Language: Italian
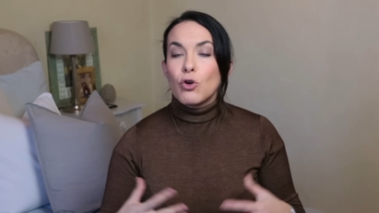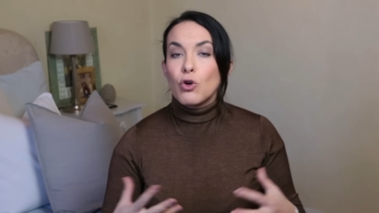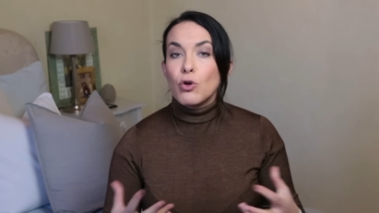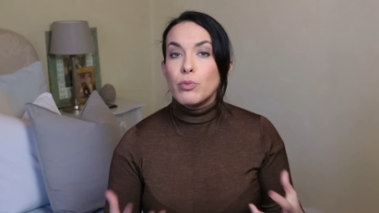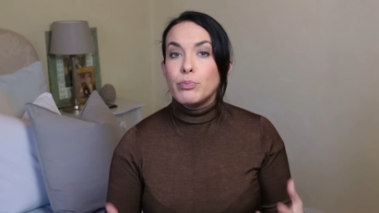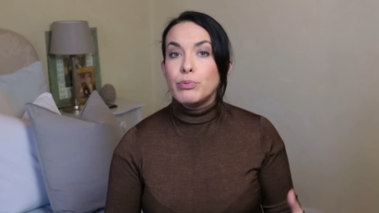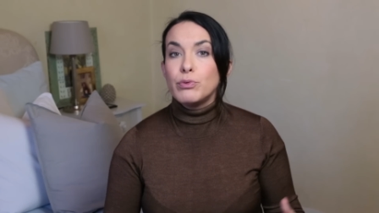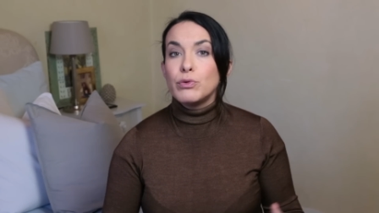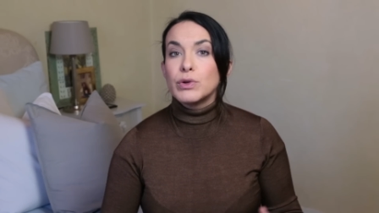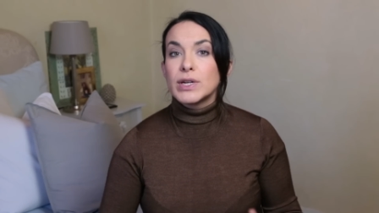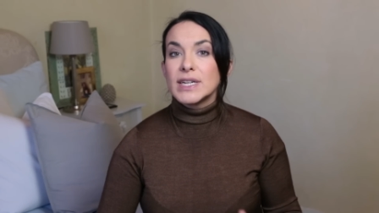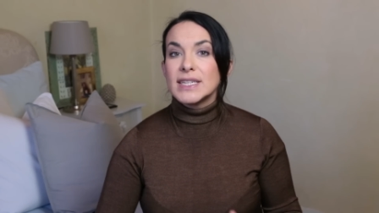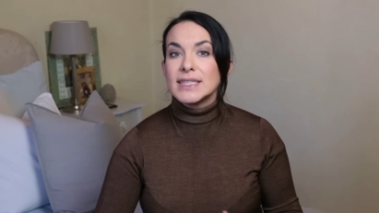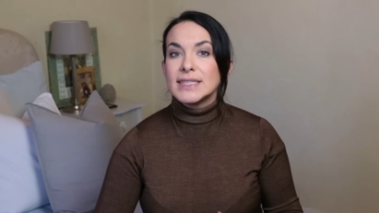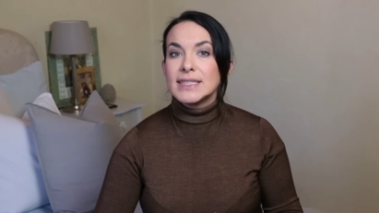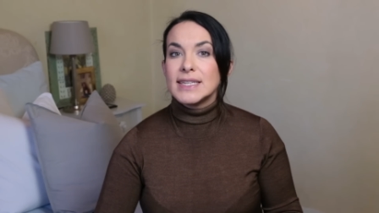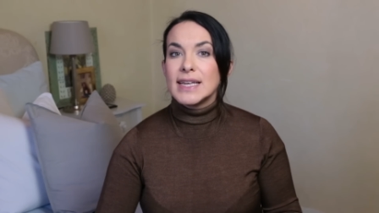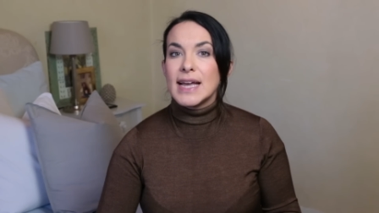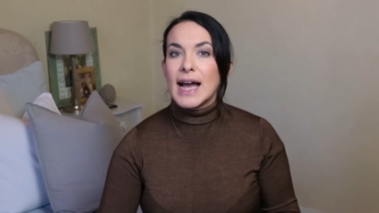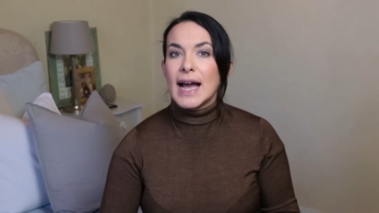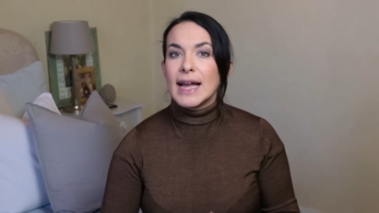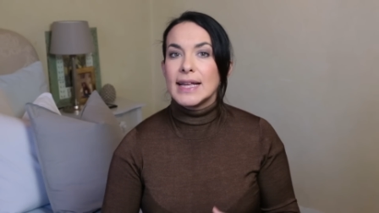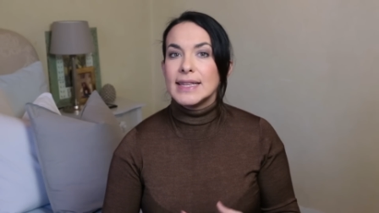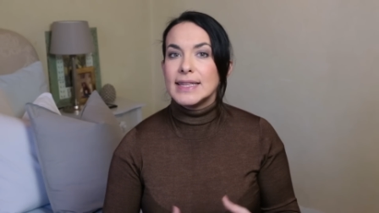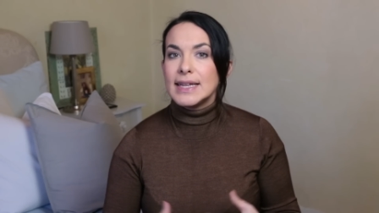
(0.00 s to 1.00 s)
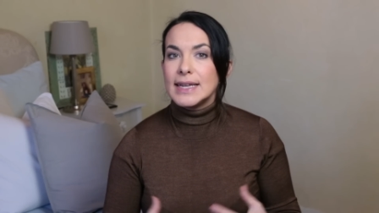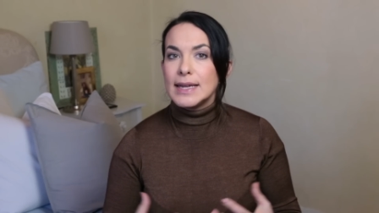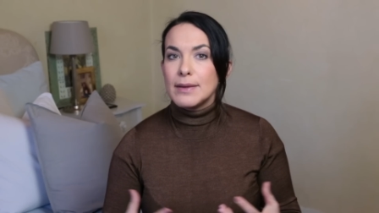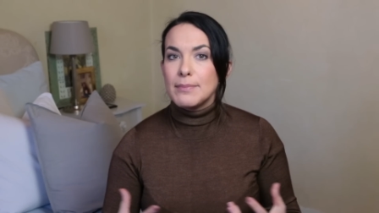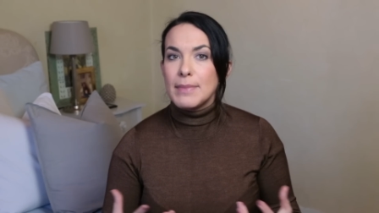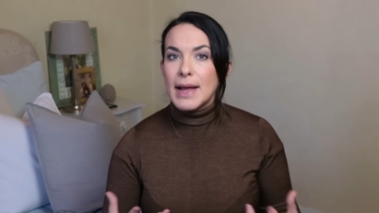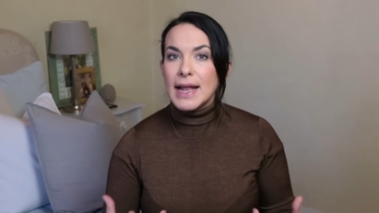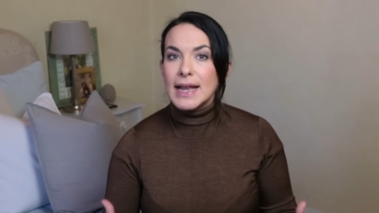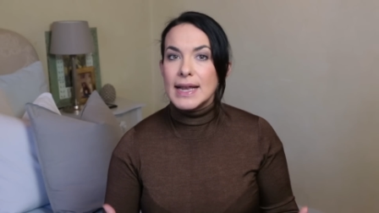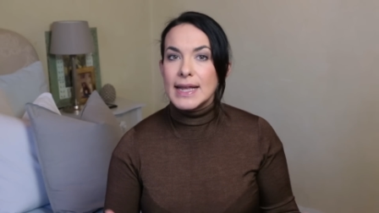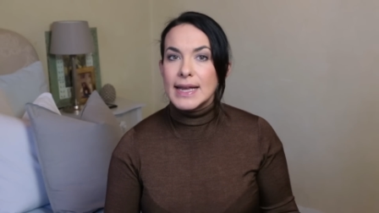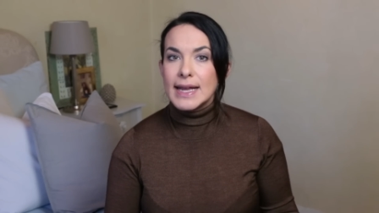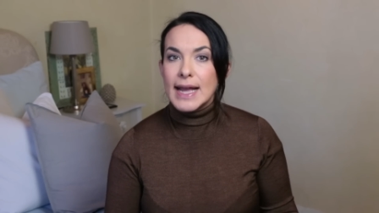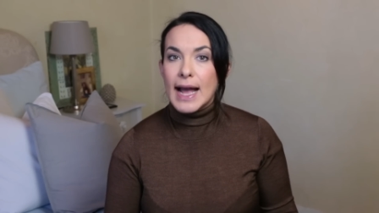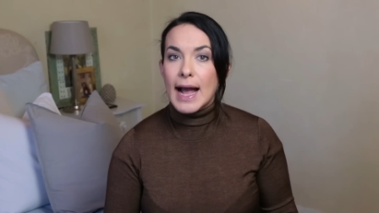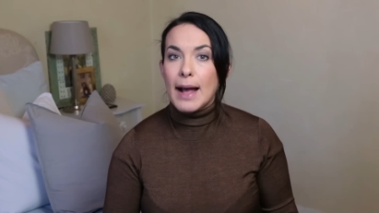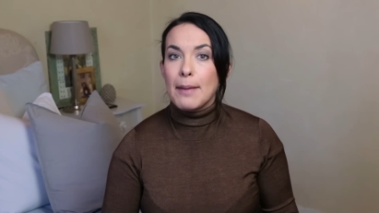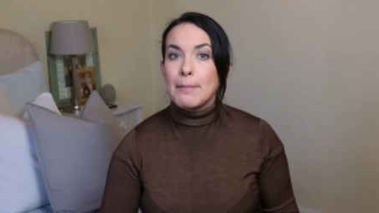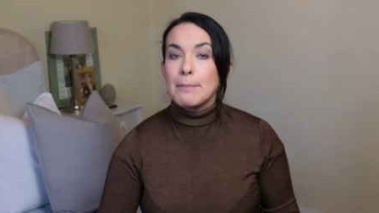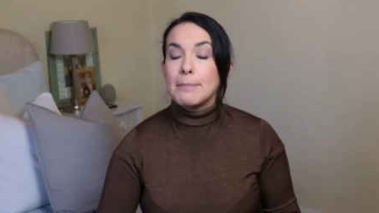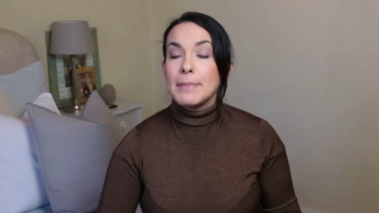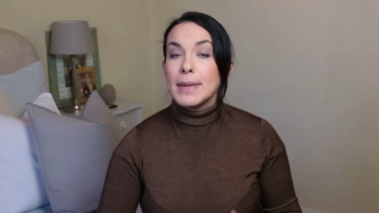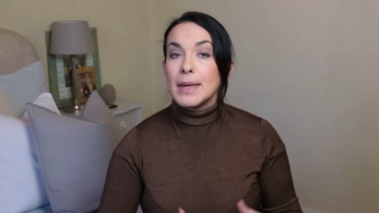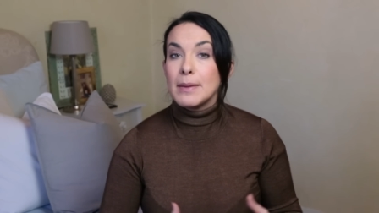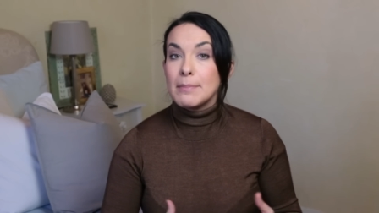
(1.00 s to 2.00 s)
oppure se hai delle belle
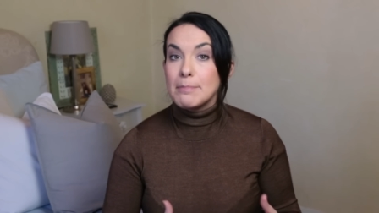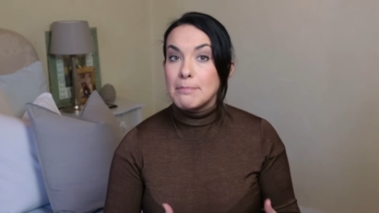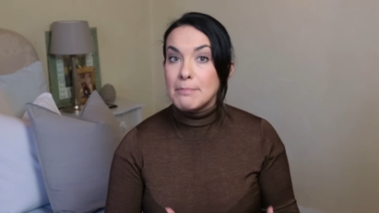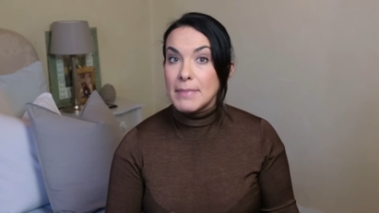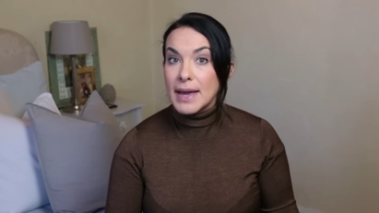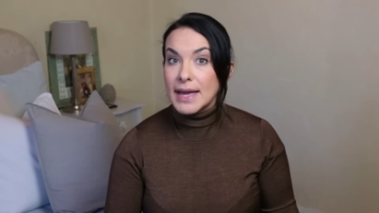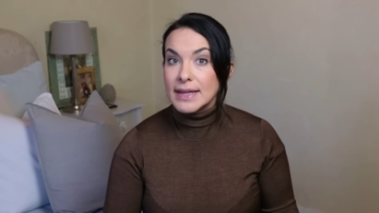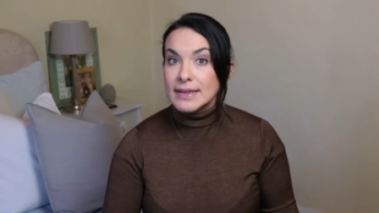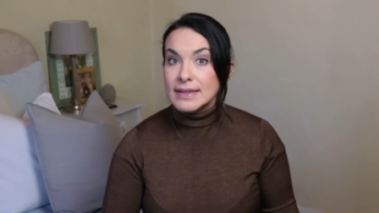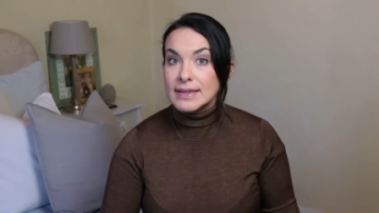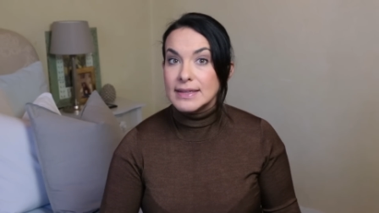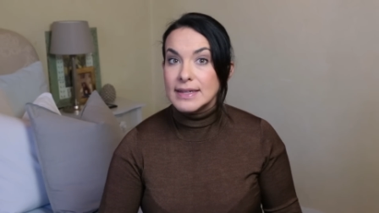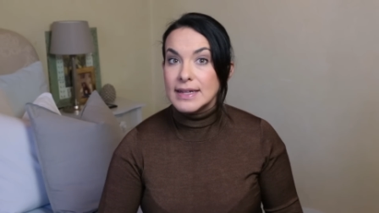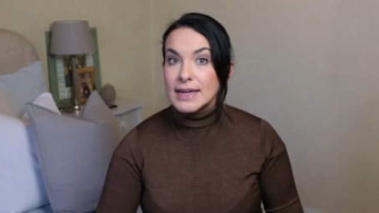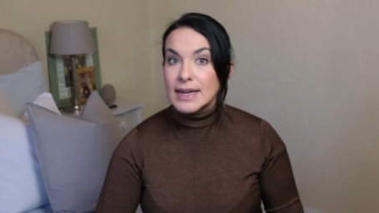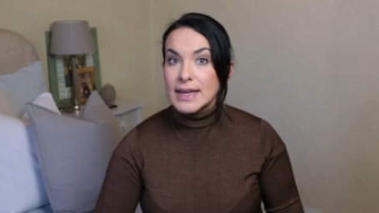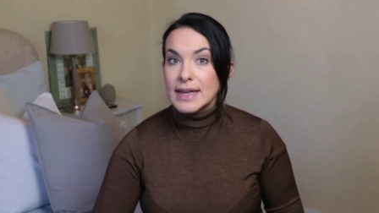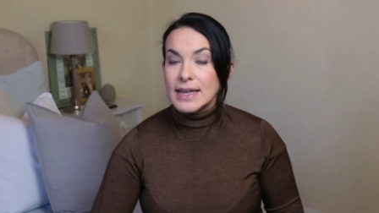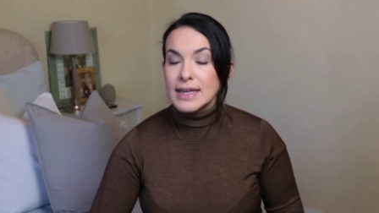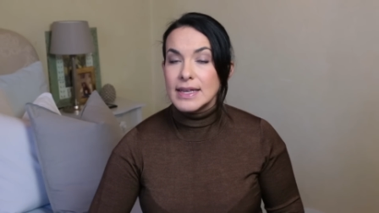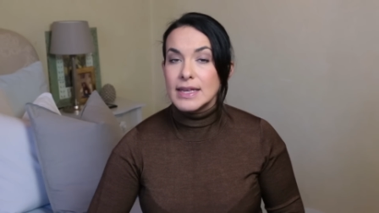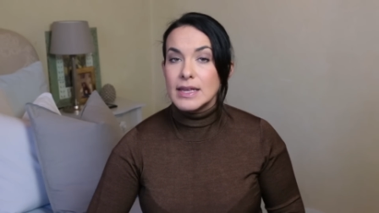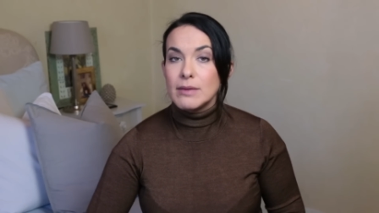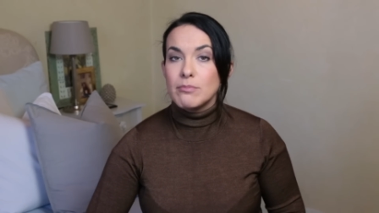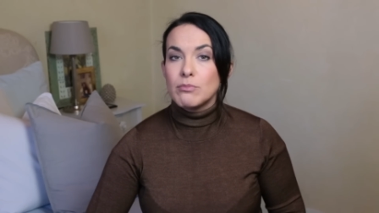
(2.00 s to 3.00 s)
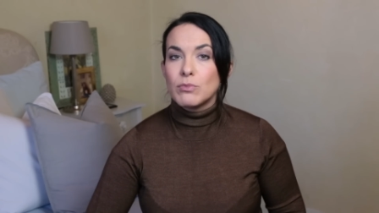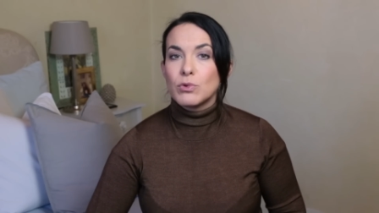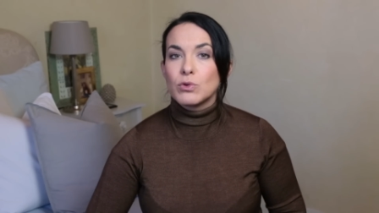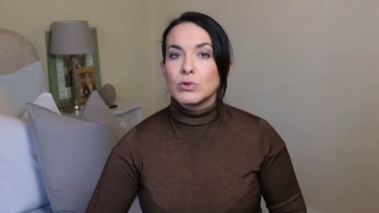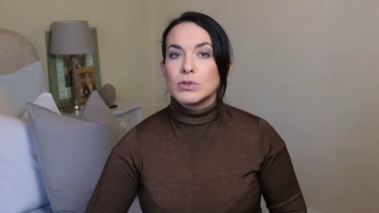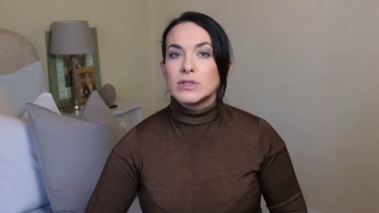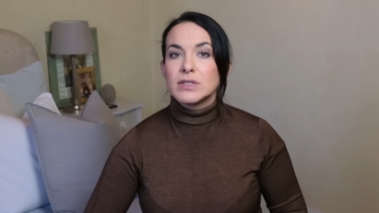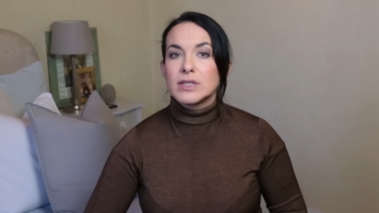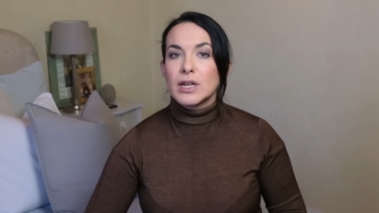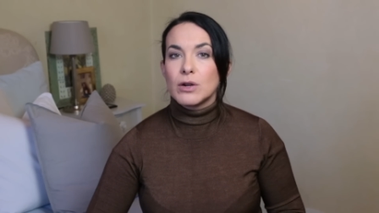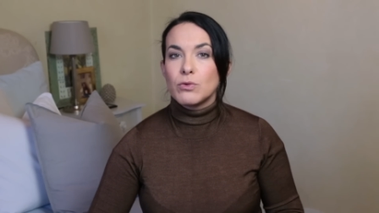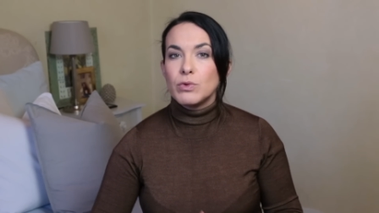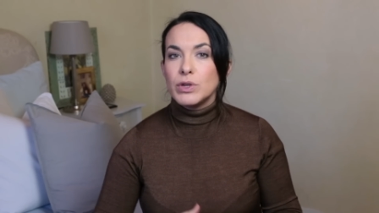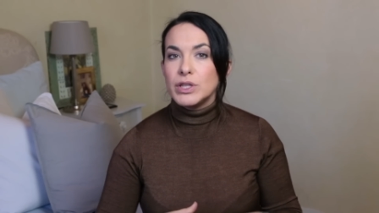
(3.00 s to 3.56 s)
gambe, mettile in mostra.